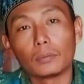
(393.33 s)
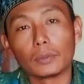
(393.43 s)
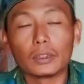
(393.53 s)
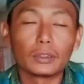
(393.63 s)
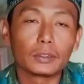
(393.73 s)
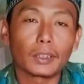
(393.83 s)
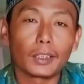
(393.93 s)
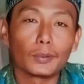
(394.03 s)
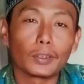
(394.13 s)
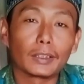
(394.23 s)
mungkin
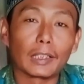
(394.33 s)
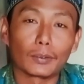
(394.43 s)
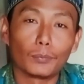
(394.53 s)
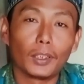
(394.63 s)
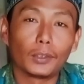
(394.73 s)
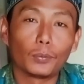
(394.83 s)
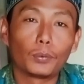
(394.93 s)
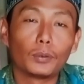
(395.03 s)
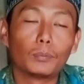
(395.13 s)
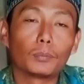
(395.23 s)
kalau kita semua itu
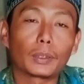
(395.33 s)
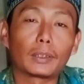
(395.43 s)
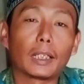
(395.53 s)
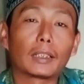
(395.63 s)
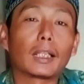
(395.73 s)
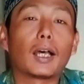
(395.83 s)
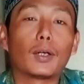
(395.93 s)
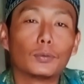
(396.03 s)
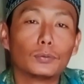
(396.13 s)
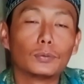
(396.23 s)
belum pernah
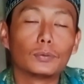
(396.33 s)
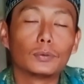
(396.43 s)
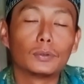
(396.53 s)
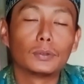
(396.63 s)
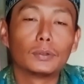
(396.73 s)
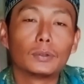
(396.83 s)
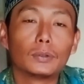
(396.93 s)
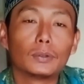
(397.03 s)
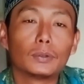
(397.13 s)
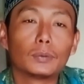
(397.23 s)
tahu
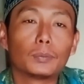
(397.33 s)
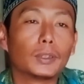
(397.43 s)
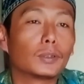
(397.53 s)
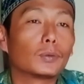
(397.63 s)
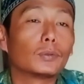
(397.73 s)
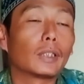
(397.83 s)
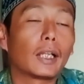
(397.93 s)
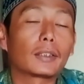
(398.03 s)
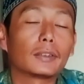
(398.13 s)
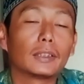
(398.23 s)

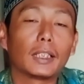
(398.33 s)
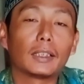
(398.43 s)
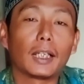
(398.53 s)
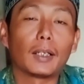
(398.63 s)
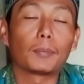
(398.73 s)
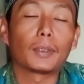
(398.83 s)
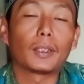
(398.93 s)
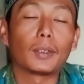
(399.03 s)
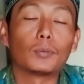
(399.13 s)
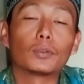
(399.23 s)
bentuknya asli kayak
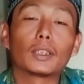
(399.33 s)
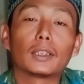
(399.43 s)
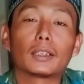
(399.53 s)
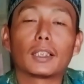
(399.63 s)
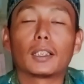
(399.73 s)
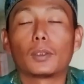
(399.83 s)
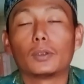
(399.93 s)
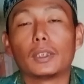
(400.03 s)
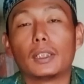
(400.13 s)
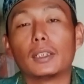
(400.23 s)
apa mungkin kita
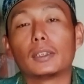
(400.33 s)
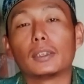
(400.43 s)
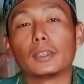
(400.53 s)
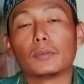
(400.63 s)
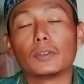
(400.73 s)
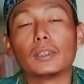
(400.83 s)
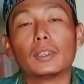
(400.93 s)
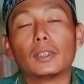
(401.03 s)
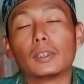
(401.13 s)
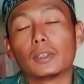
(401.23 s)
tahunya hanya di
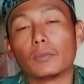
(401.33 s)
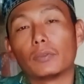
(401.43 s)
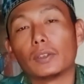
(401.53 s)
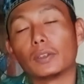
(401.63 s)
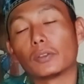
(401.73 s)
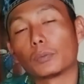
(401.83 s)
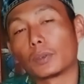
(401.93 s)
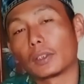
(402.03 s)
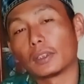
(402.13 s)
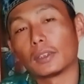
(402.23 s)
TV TV
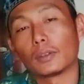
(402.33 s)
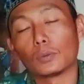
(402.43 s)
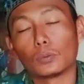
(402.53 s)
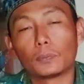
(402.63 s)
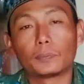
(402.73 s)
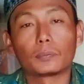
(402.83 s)
seperti itu